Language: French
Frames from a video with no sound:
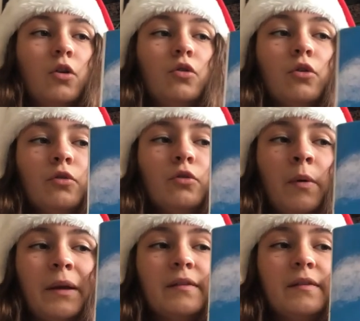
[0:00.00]
Le lendemain
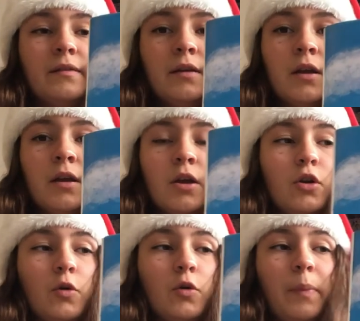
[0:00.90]
matin,
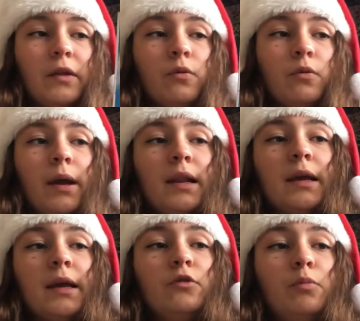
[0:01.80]
le Père
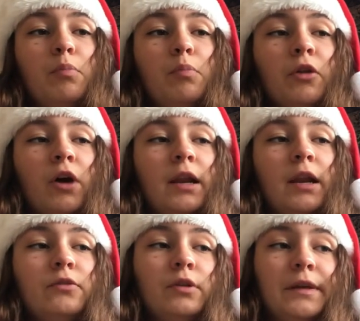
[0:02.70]
Noël est de bonne heure à
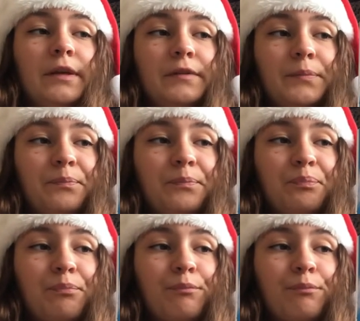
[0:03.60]
l'atelier.
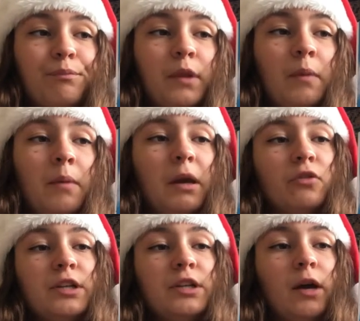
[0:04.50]
Mais
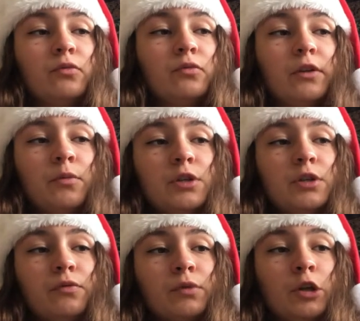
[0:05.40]
quand il raconte à Tom
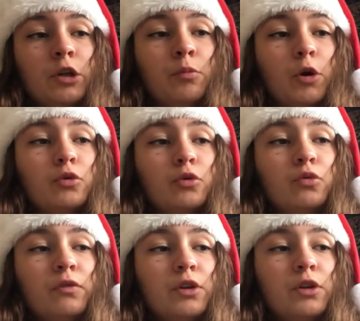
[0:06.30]
Chiffon qu'il emporte
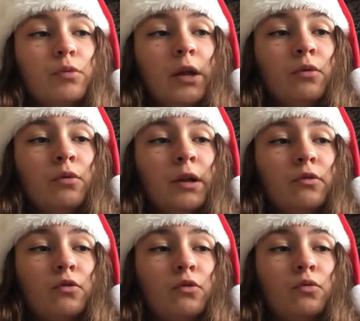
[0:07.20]
tous ses jouets à Noël
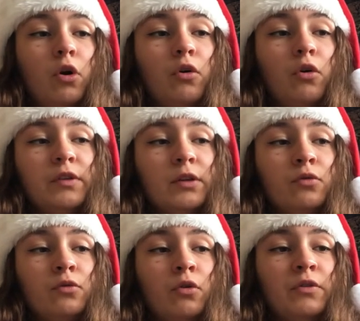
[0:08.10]
sur son grand traîneau
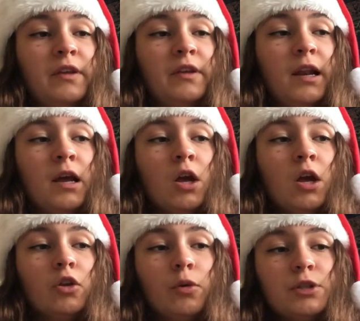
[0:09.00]
dans le ciel,
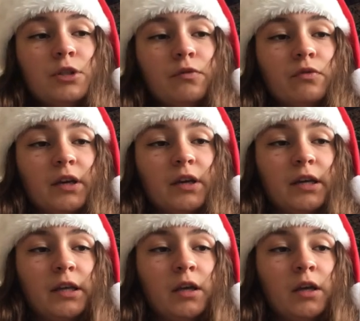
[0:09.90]
Tom Chiffon
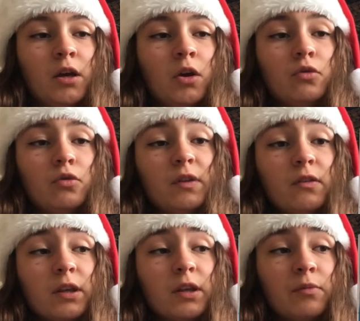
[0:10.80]
s'écrie Tu sais
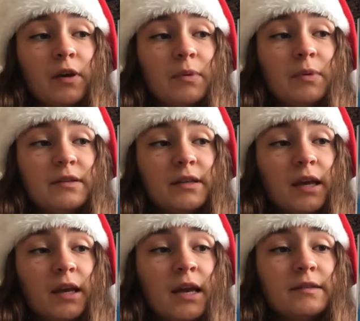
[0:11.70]
ce qui me ferait plaisir
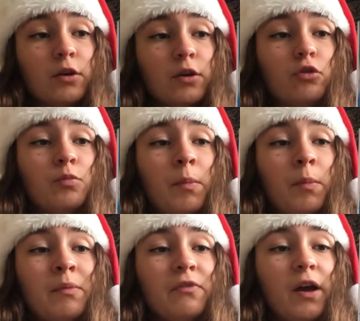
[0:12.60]
C'est que tu
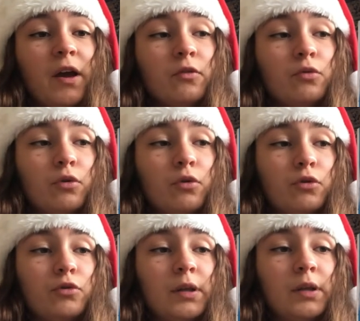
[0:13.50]
m'emmènes faire un tour
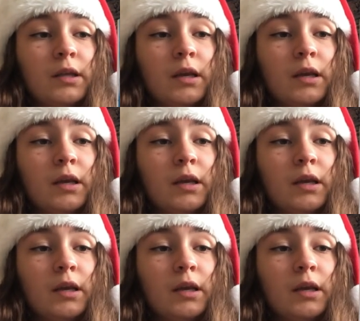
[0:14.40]
aujourd'hui.